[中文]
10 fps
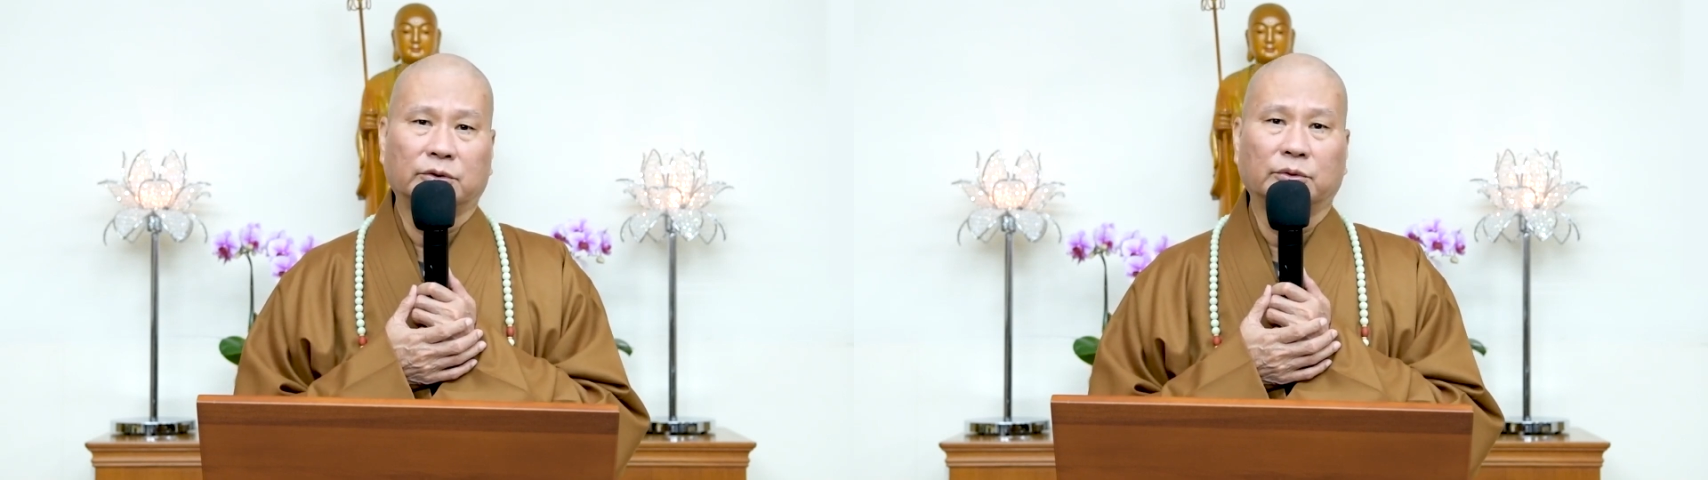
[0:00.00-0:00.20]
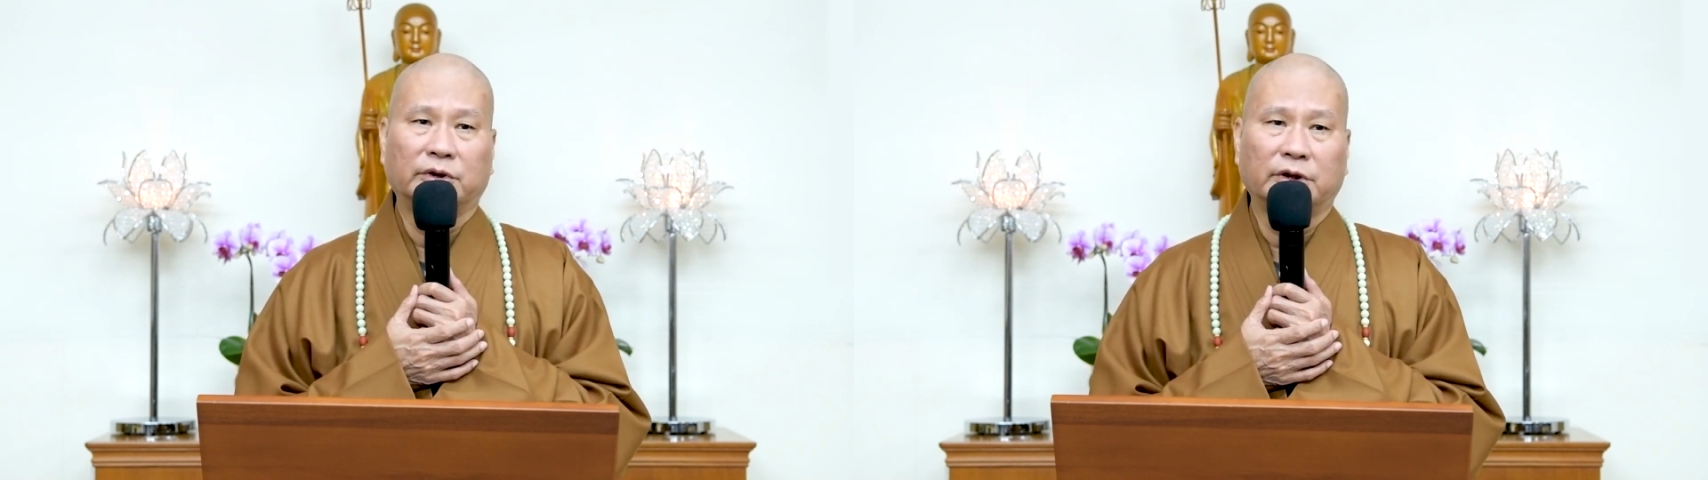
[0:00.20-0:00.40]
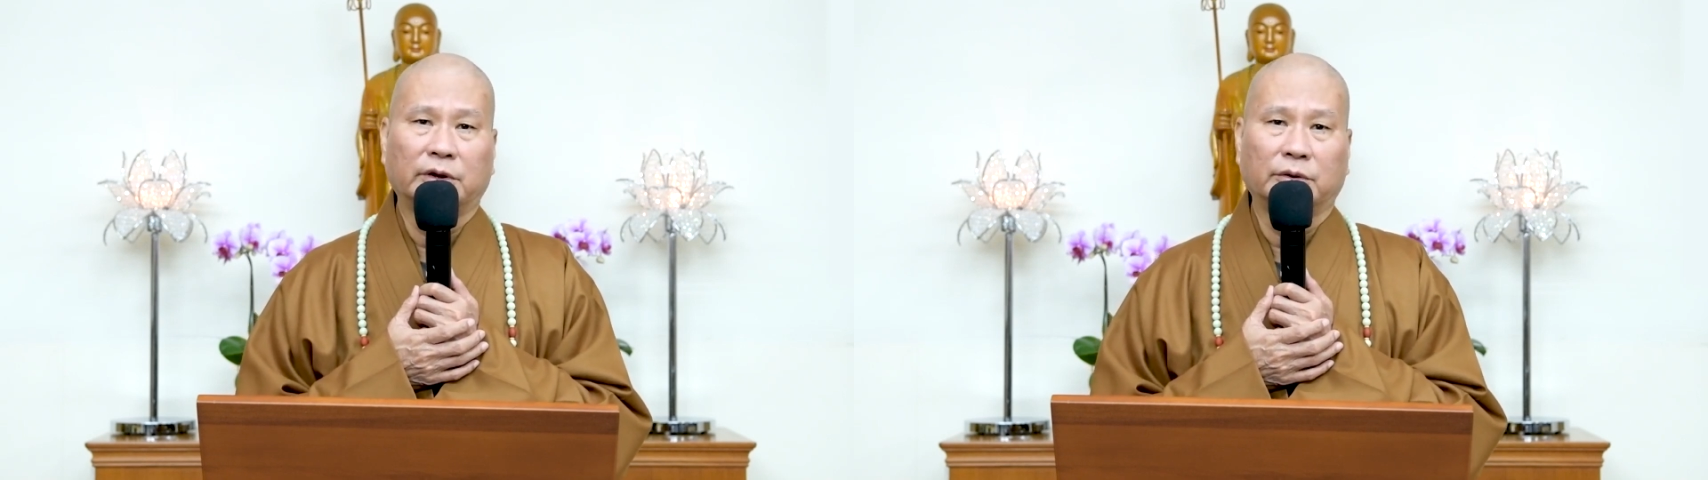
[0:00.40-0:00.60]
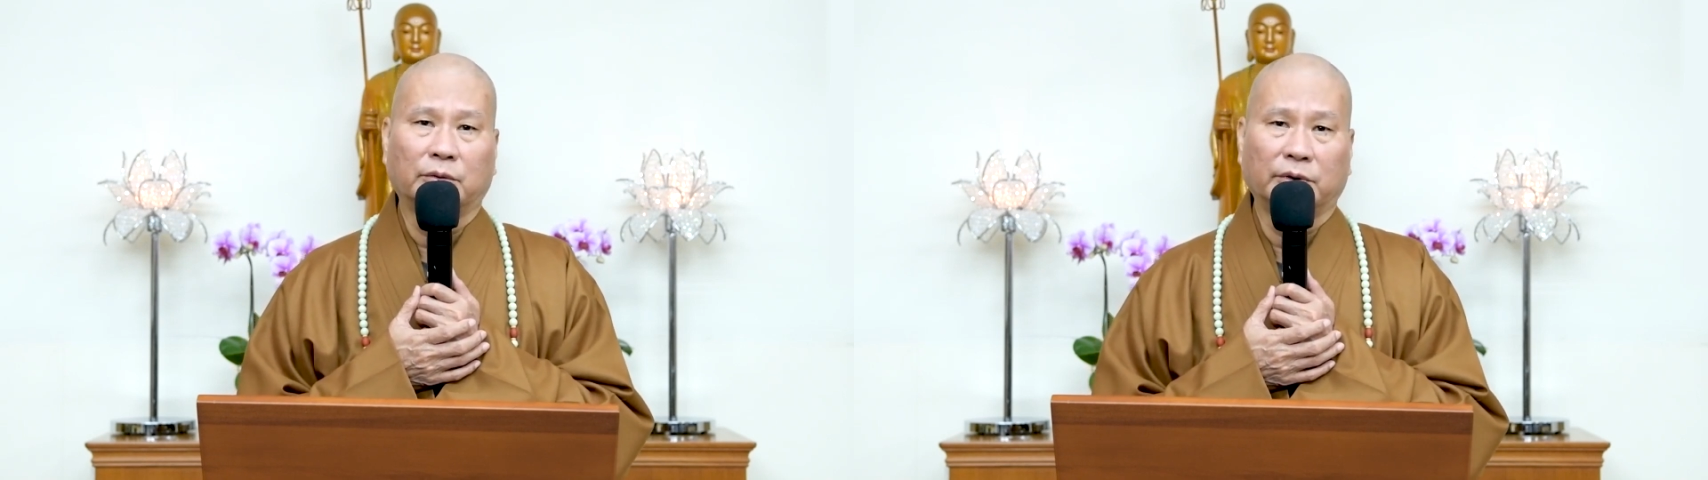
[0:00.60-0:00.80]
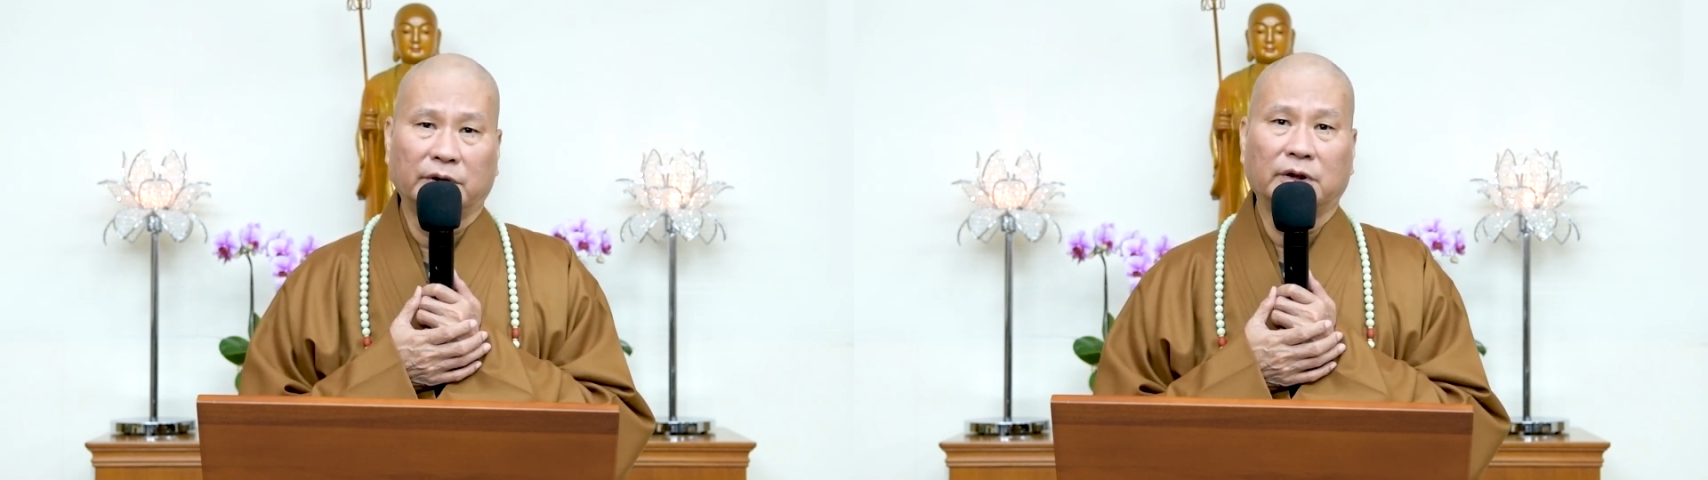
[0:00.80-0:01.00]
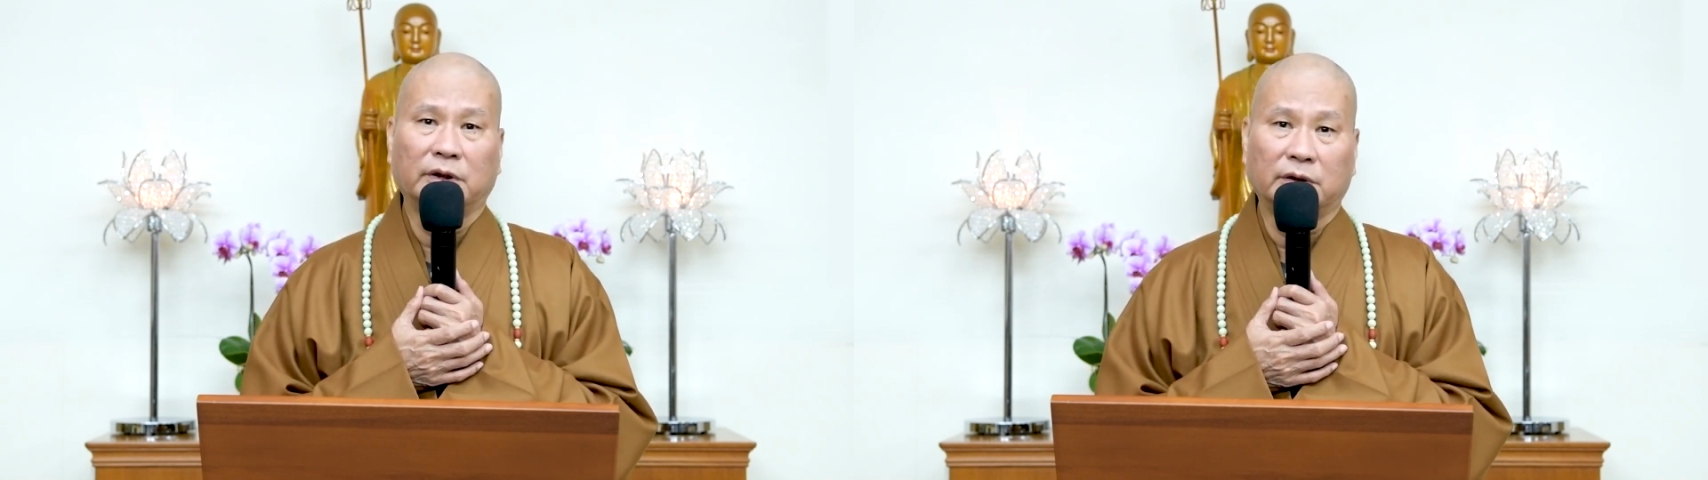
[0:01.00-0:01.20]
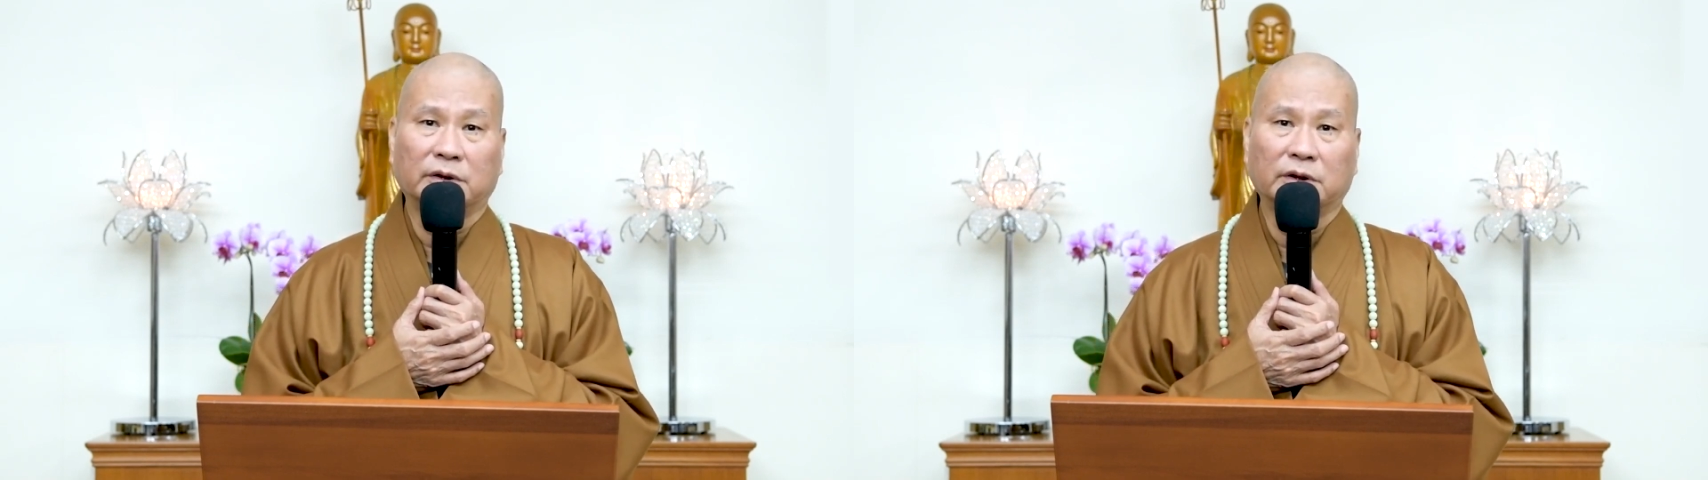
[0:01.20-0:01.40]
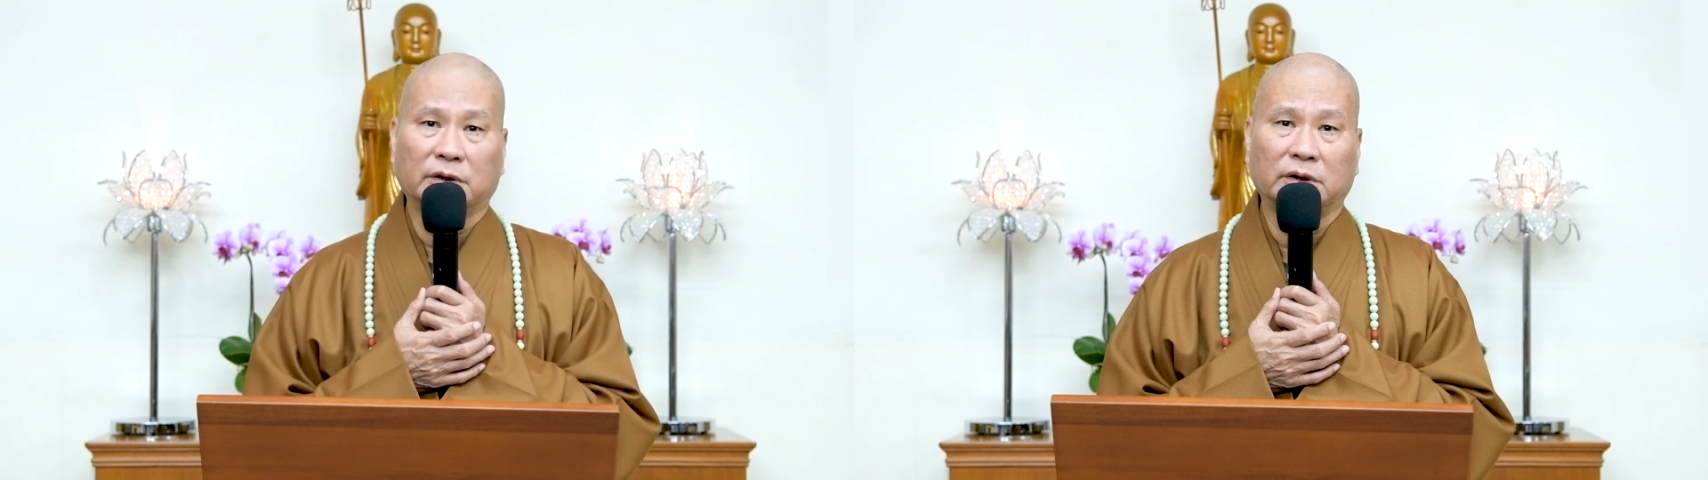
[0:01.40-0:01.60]
做一些有意义的
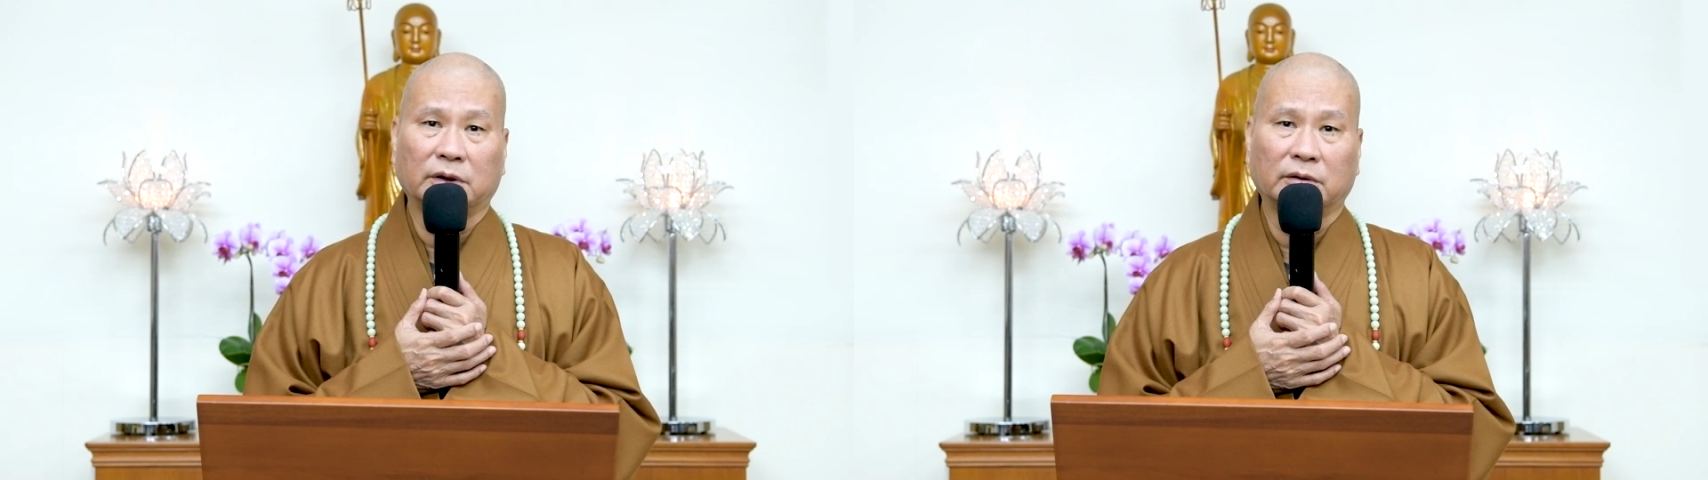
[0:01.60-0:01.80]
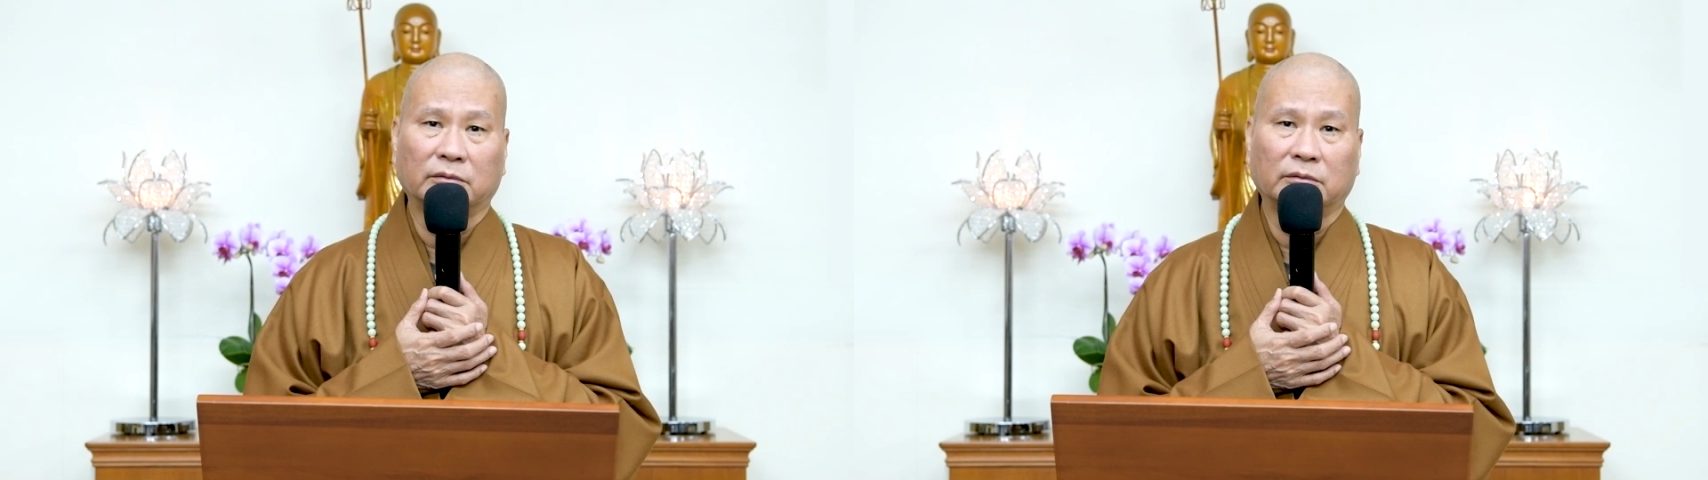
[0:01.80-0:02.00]
事情，